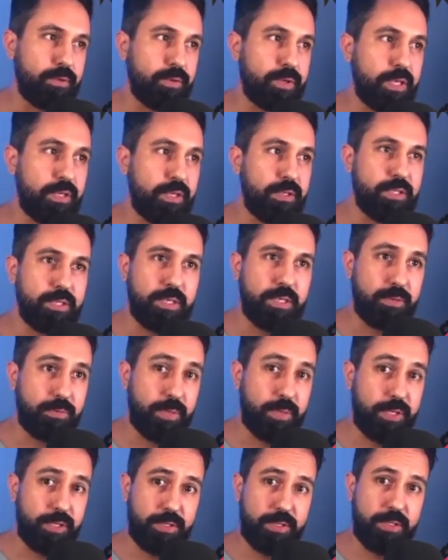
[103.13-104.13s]
O que
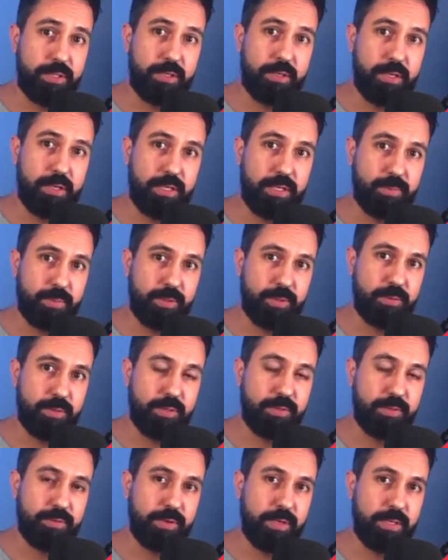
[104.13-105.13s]
geralmente as
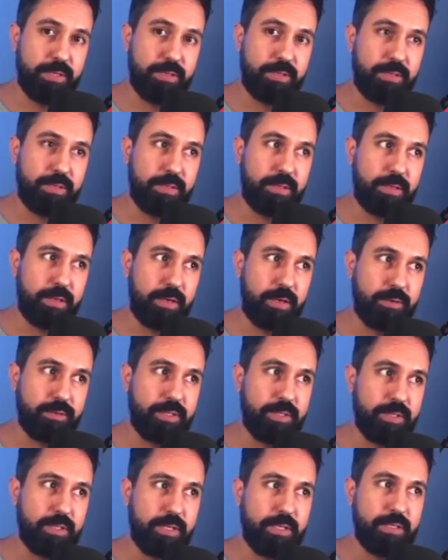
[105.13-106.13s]
pessoas fazem ao
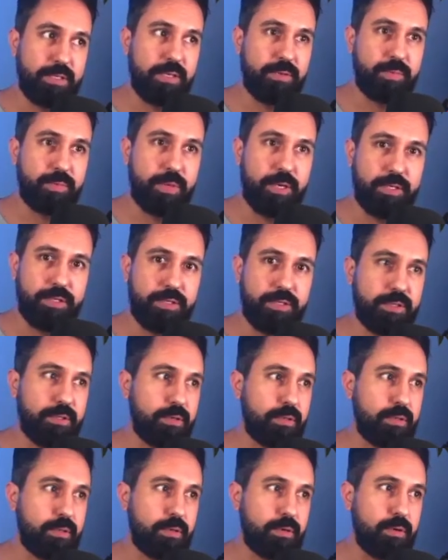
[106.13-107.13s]
editar essa imagem?
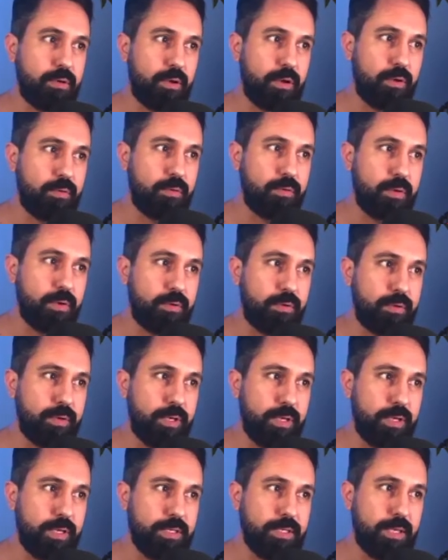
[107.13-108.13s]
Colocam a cor
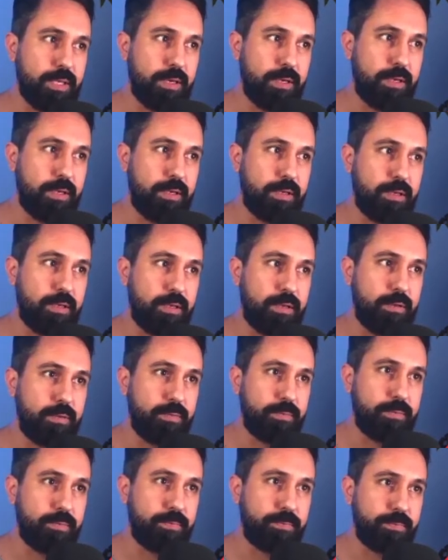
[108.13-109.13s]
que elas querem aqui.
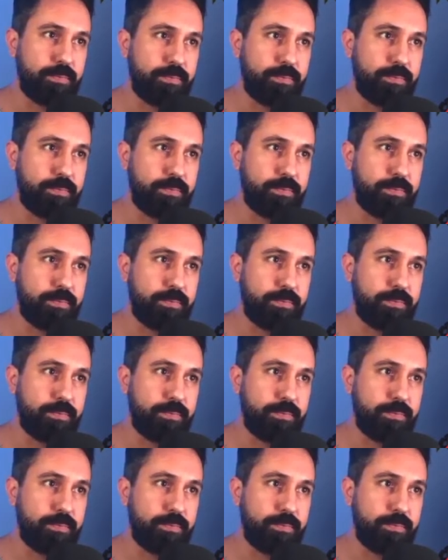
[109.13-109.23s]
